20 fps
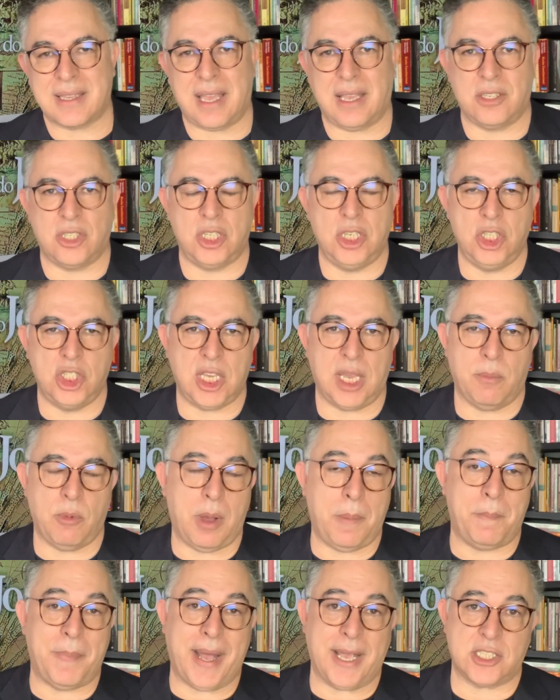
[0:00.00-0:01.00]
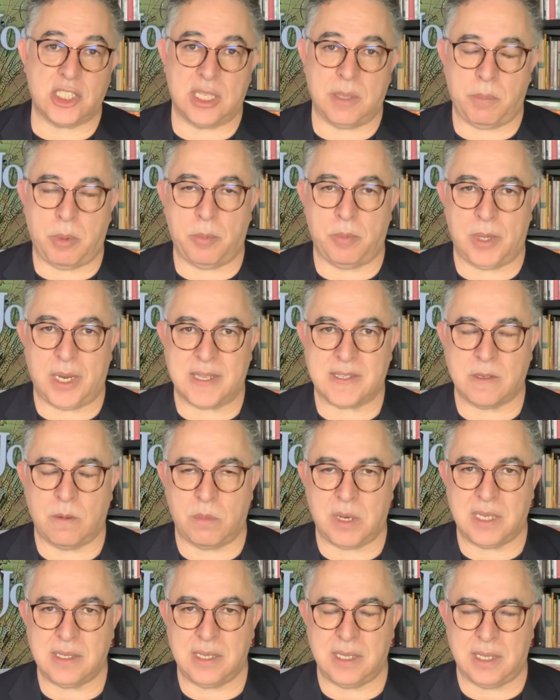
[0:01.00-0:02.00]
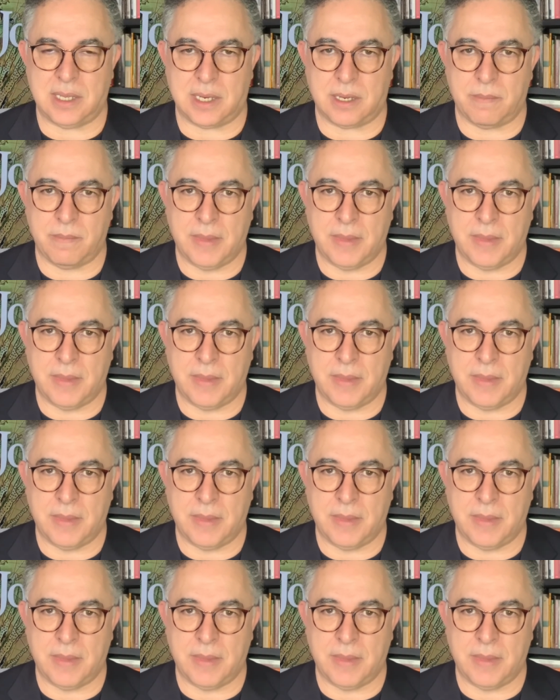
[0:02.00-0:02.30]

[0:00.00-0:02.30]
que atingem a maior parte da população brasileira.